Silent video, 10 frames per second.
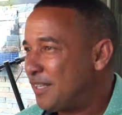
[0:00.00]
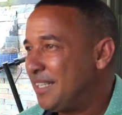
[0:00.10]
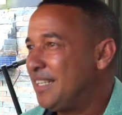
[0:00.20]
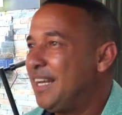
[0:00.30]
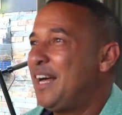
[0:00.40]

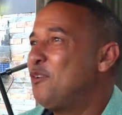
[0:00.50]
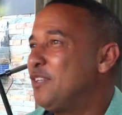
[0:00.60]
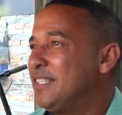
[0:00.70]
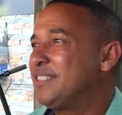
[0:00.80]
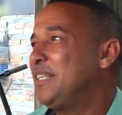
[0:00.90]
aquí a la
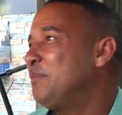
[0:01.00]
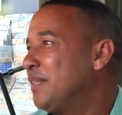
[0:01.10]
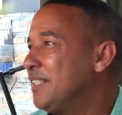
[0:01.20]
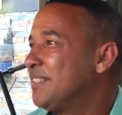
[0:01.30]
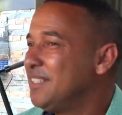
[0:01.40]
orden
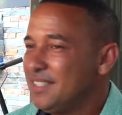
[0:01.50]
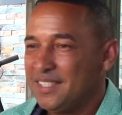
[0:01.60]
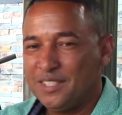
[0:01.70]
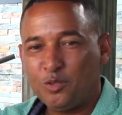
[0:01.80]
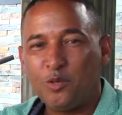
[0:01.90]
siempre.
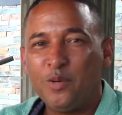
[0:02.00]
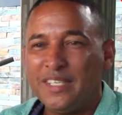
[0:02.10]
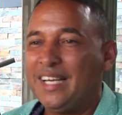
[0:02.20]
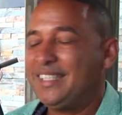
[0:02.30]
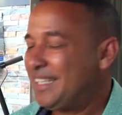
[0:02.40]
Y su
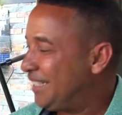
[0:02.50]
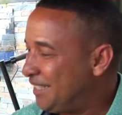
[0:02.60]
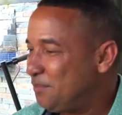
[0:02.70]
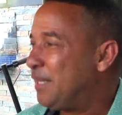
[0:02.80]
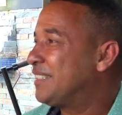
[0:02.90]
acompañante
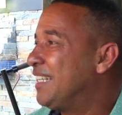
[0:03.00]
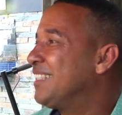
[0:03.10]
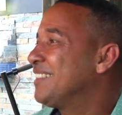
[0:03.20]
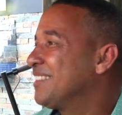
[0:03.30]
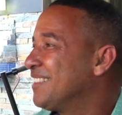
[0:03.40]
aquí, un placer.